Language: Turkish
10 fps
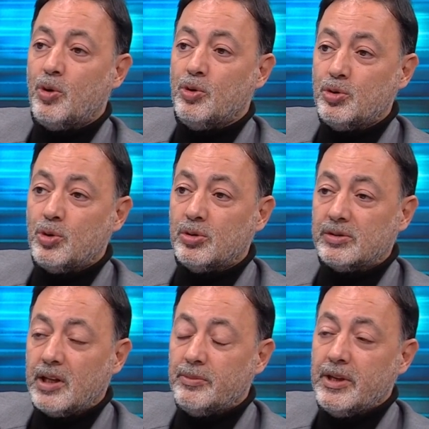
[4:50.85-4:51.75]
Oyuncu
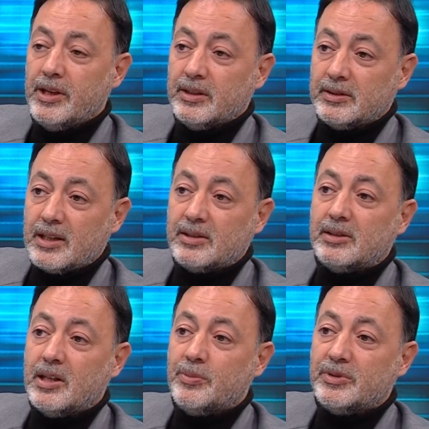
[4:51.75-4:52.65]
olsam
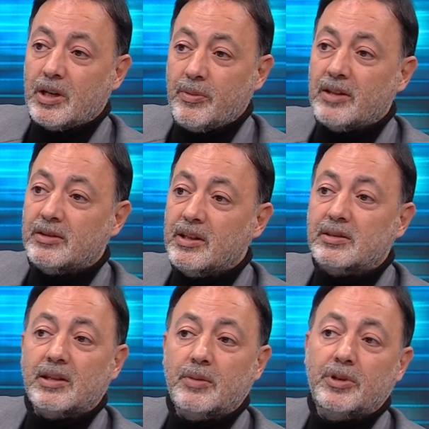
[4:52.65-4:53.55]
taksitlerimi zamanda
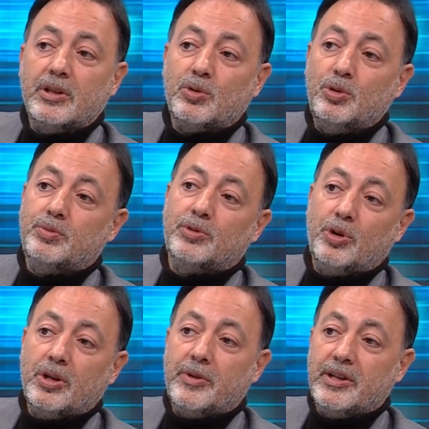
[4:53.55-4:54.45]
yatıran bir kulüpte
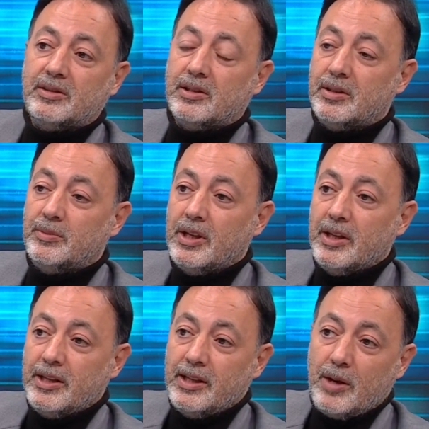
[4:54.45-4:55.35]
oynamayı isterim.
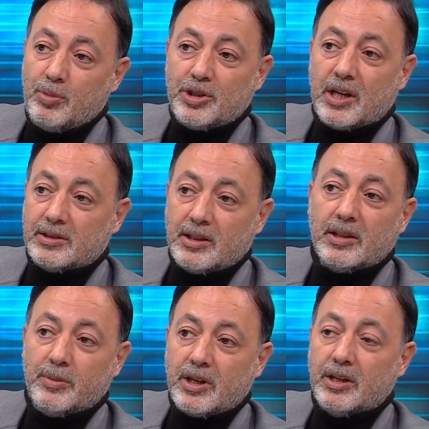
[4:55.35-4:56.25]
Ya yani bu şartlara
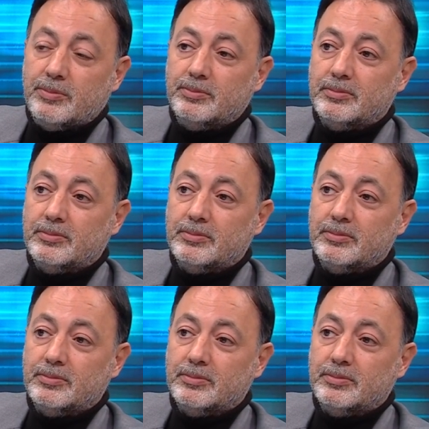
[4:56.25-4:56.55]
da bakarım.